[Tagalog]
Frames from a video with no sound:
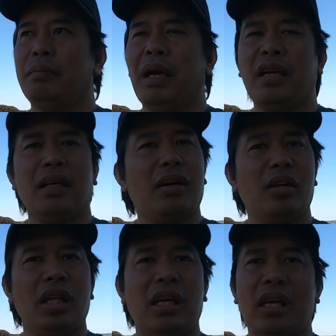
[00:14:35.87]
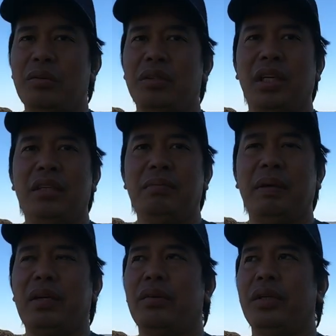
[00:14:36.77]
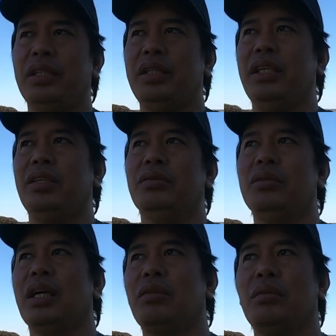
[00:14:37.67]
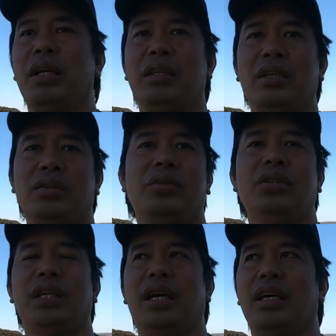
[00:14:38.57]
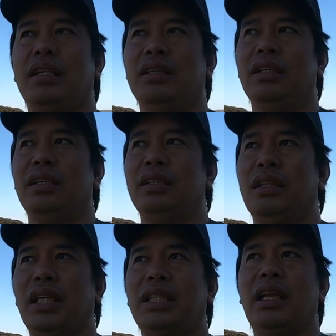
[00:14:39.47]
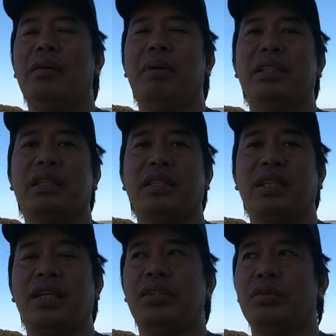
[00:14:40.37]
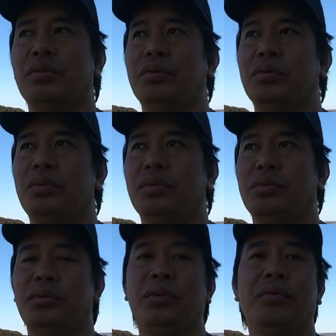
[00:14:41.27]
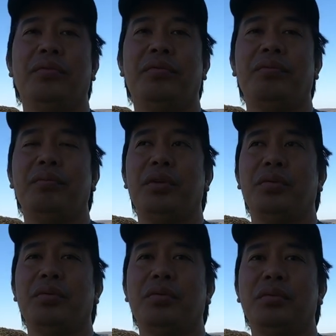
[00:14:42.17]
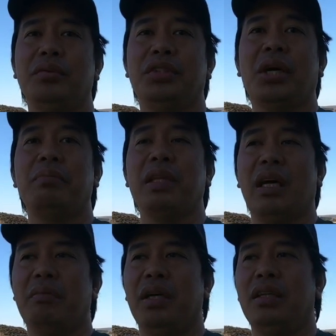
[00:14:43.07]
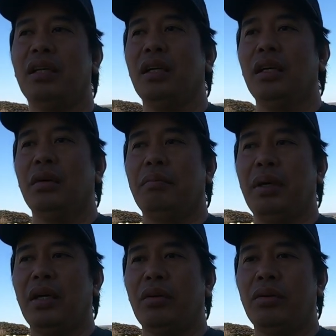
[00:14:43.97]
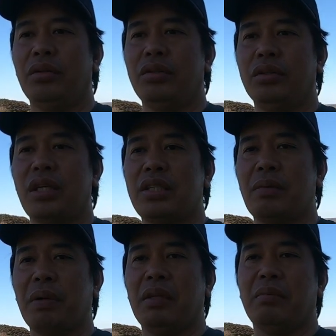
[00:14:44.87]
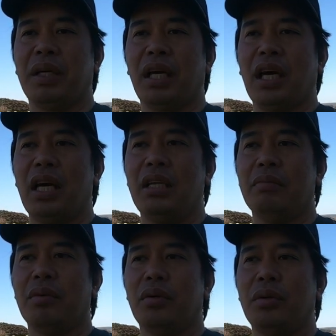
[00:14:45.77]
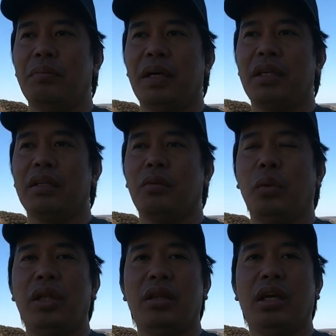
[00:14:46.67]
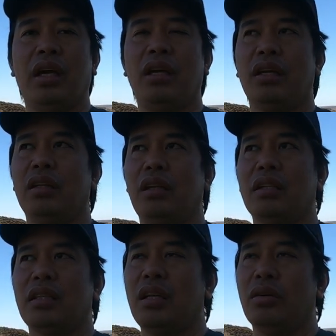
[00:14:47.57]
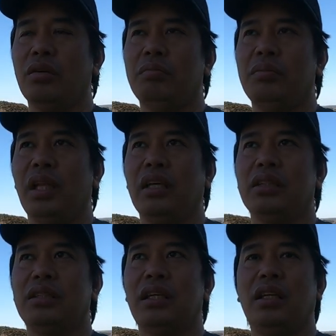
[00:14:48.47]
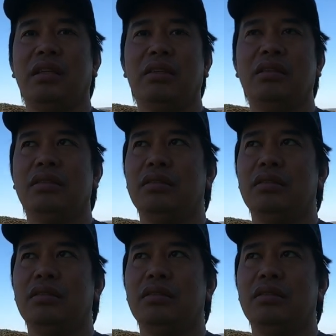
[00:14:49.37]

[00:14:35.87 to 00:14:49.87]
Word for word: parang all around din pero hindi yung katulad nito na nasa labas kasi yung yung yung yung job namin pero doon sa Japan, pagkakaalam ko, pag winter, nasa loob lang sila ng